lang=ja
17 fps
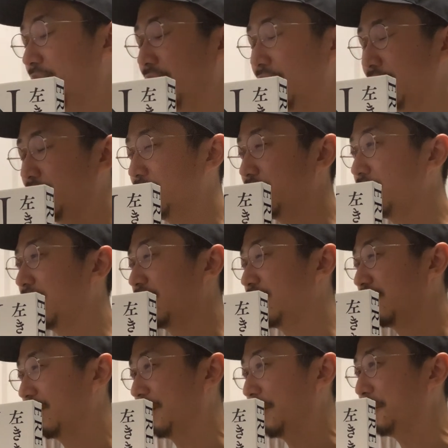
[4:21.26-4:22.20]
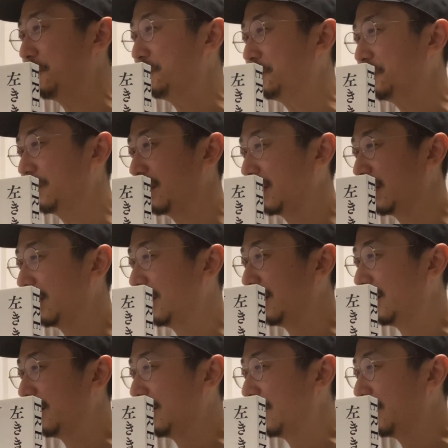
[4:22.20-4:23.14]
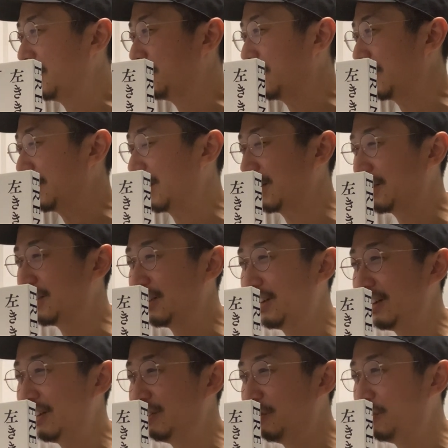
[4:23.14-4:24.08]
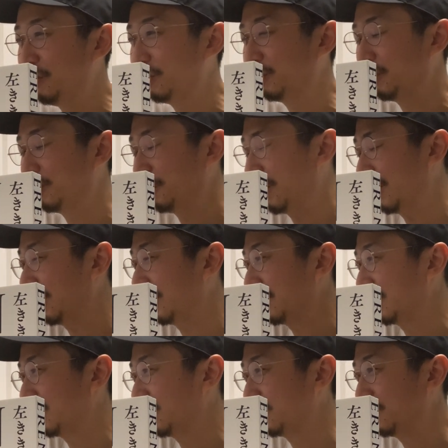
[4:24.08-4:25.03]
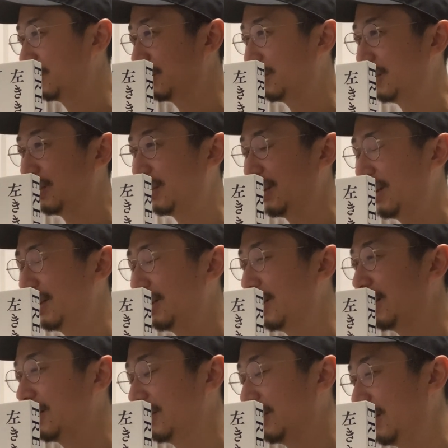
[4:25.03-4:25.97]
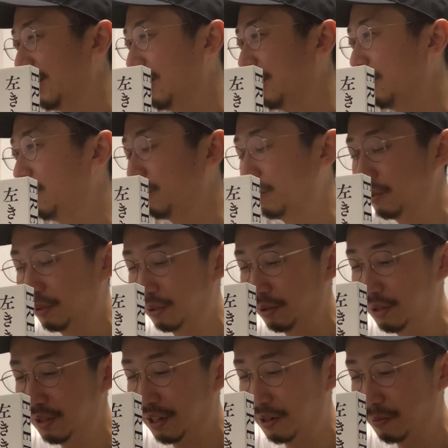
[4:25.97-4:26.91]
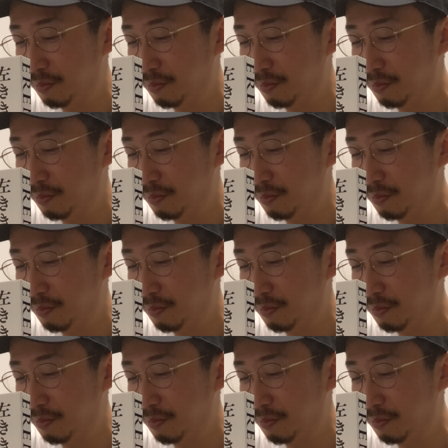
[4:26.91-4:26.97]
たりするじゃないですか。まさすがにノートはそっち系なんで、ほっといたら